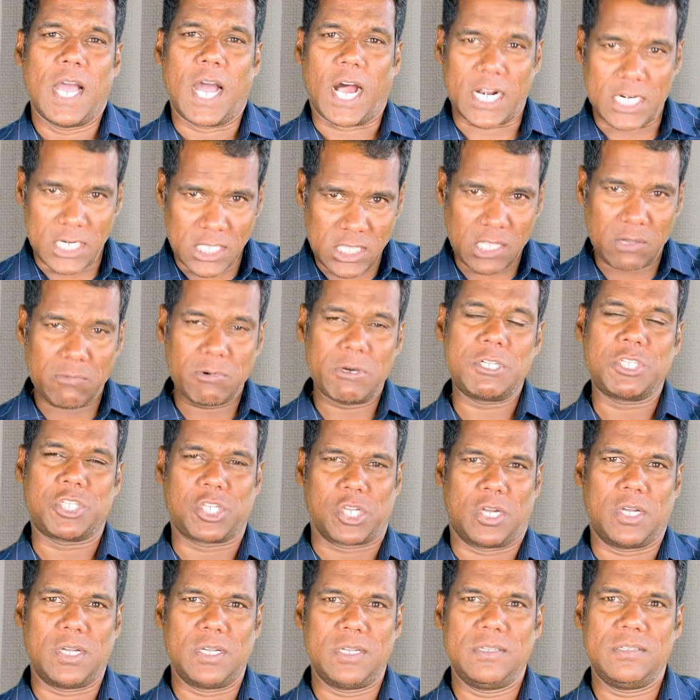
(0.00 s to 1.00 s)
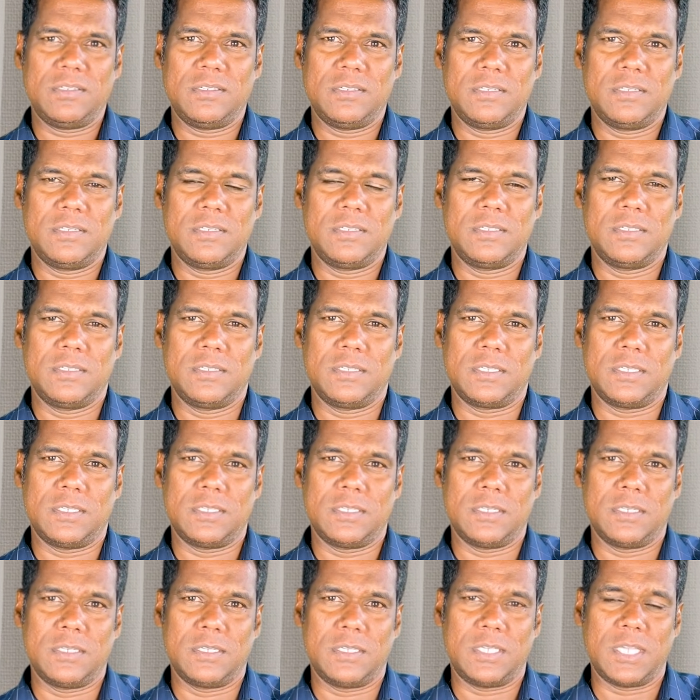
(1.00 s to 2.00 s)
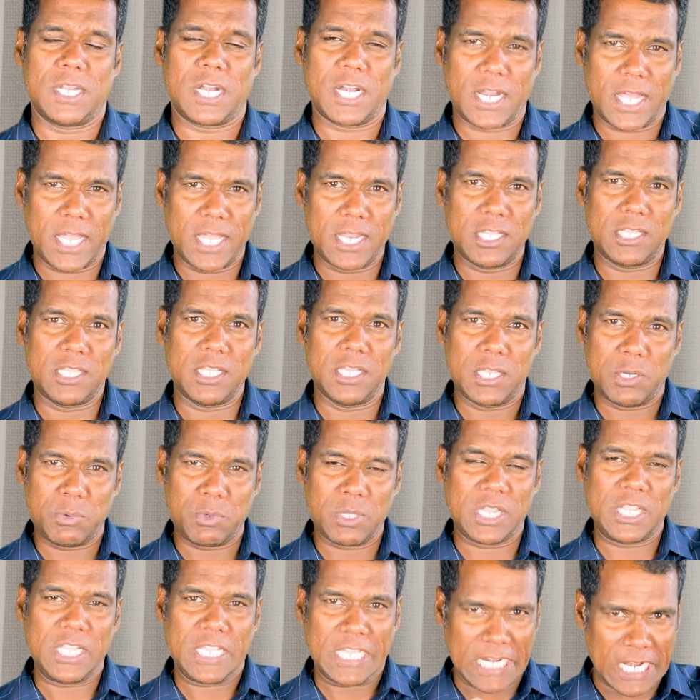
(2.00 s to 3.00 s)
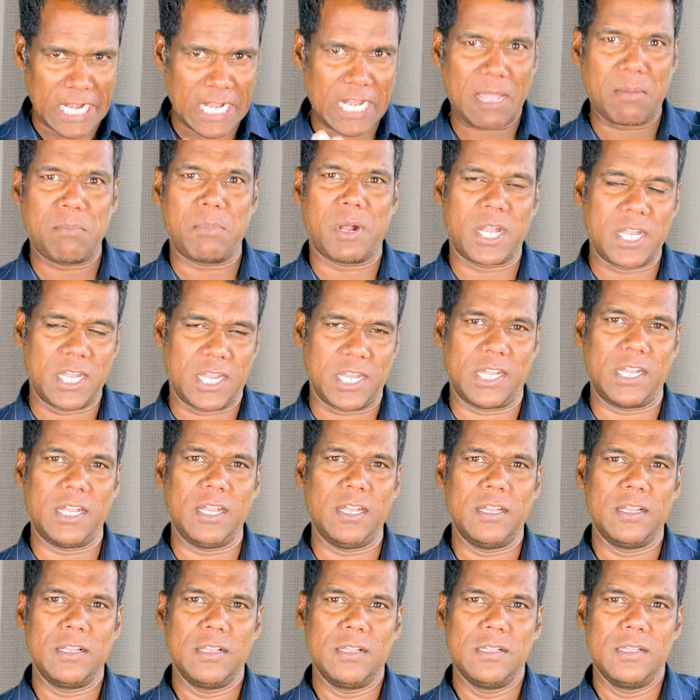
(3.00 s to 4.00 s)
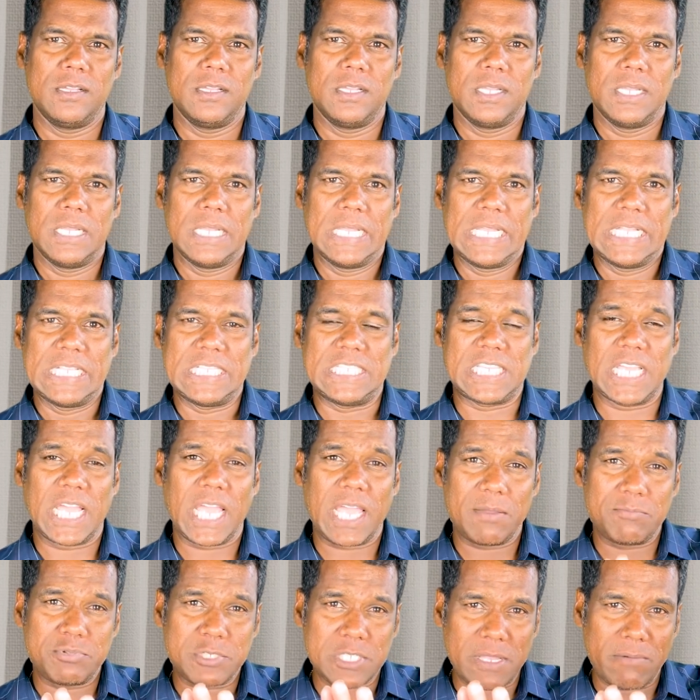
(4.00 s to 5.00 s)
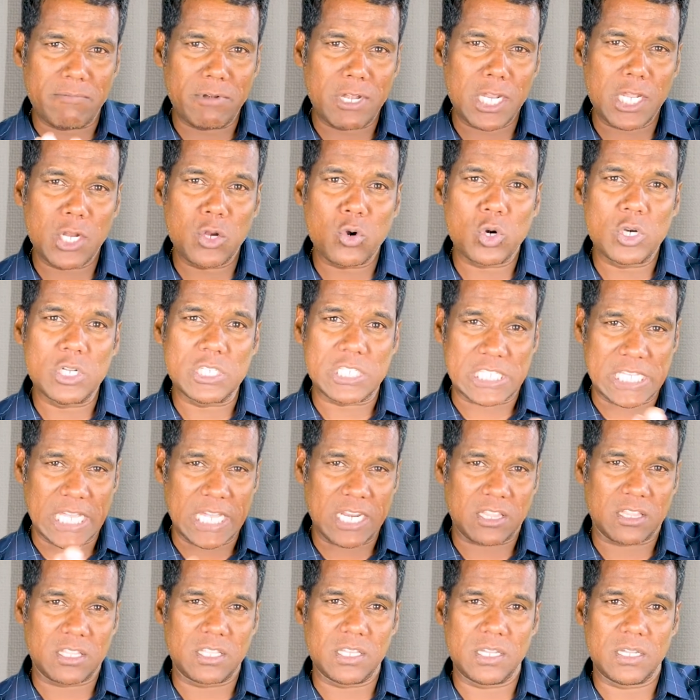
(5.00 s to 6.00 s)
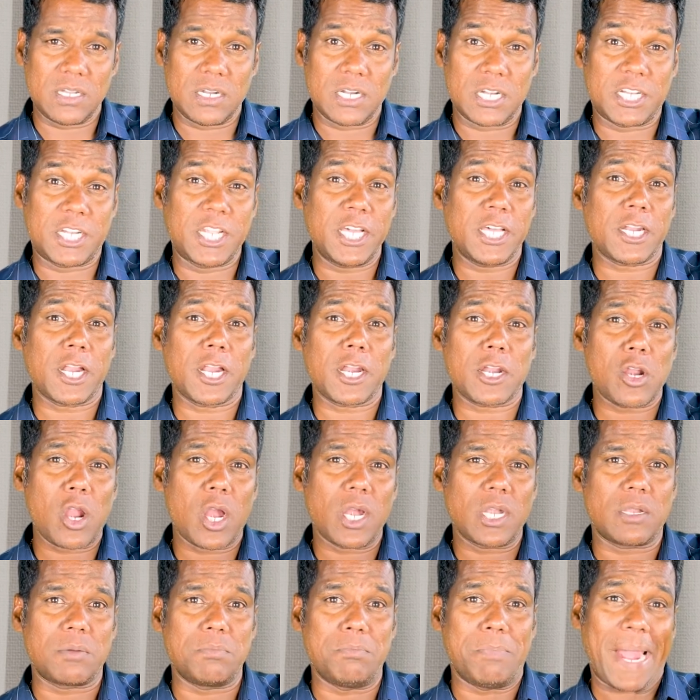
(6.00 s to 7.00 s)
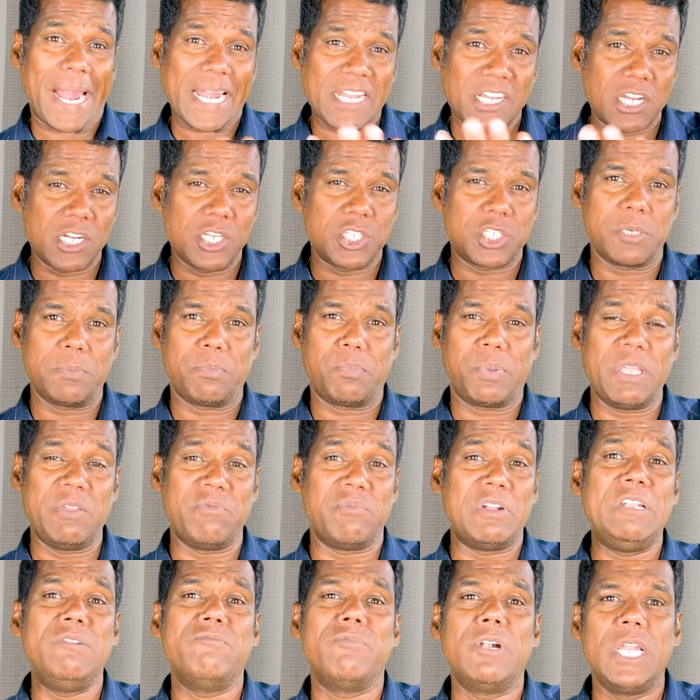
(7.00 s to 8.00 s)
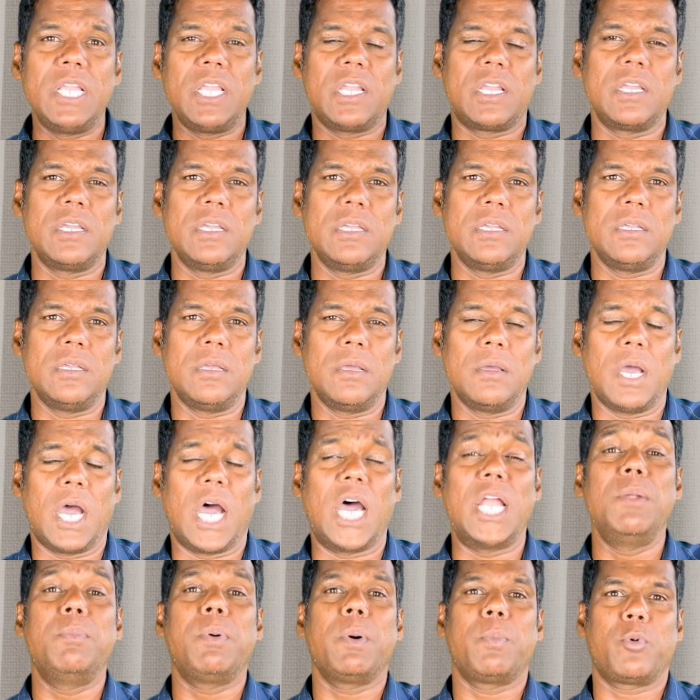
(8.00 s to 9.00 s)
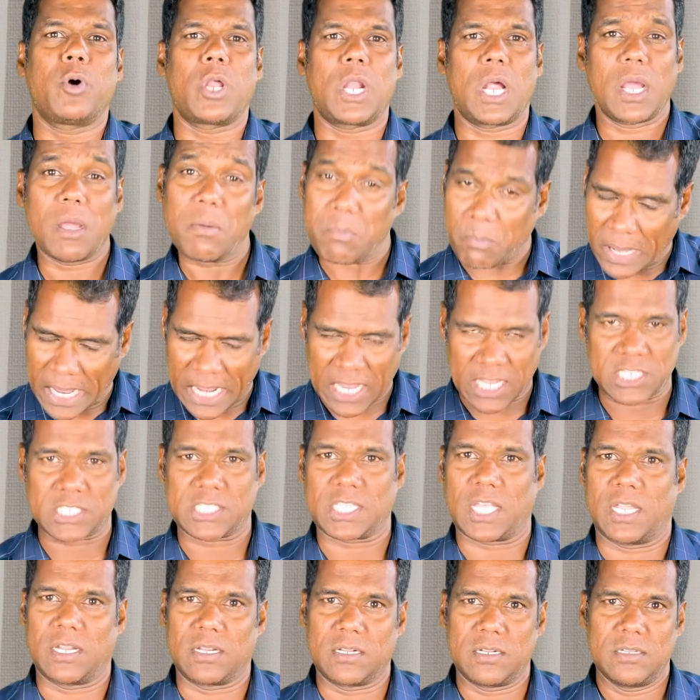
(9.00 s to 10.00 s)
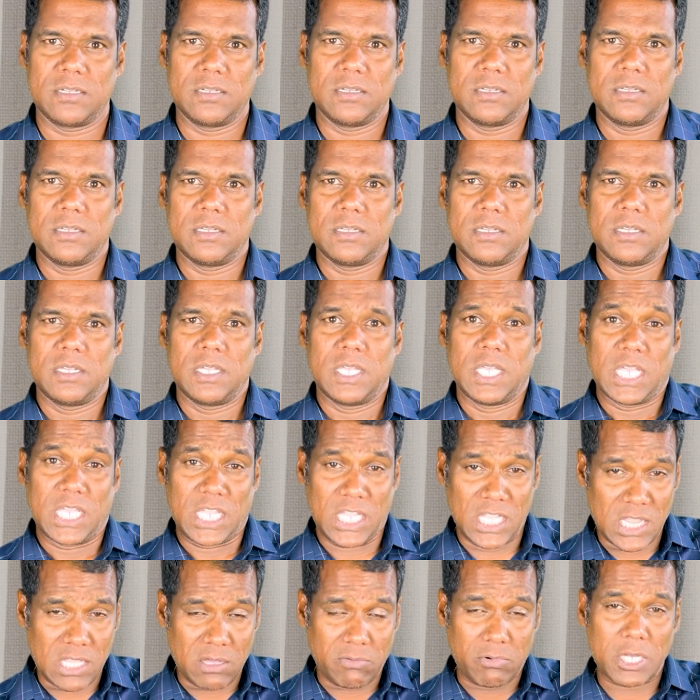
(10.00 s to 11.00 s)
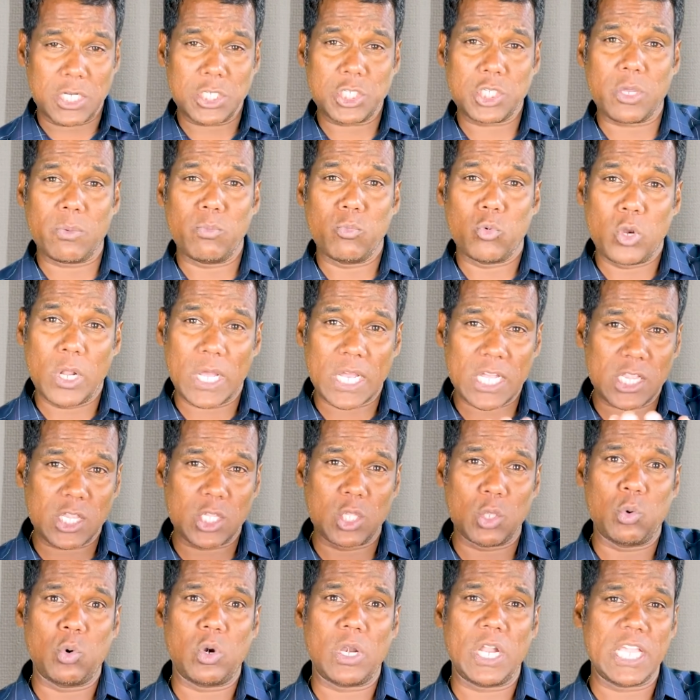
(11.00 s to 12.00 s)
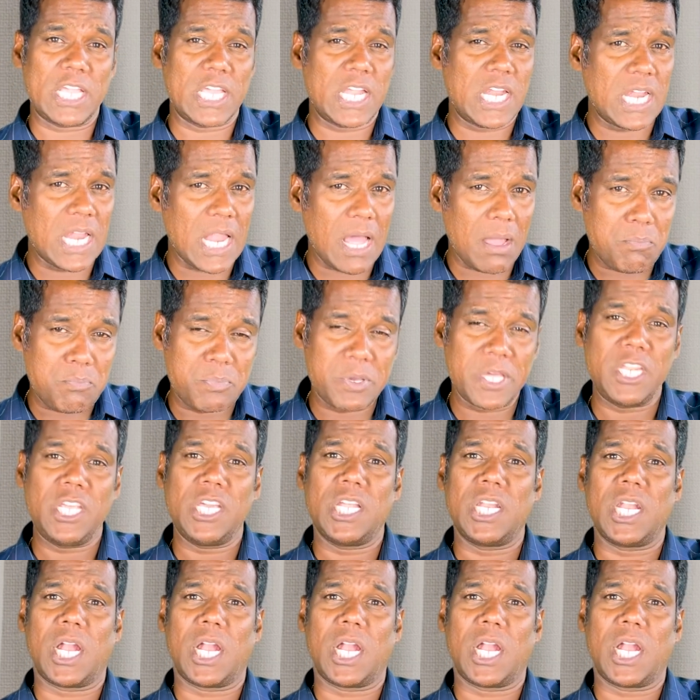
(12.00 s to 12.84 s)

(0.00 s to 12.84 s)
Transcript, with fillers: அடுத்த வருஷம் இரண்டாயிரத்தி இருபத்தி இரண்டாம் ஆண்டில் ஜேஎஃப் செவன்டீனோடு சேர்த்து டெரர் நாட் பேட்டில் ஷிப்பை விண்வெளிக்கு அனுப்ப போகிறாங்க பாகிஸ்தான் இந்த வருஷம் உலகத்தில் உள்ள எல்லா பெரிய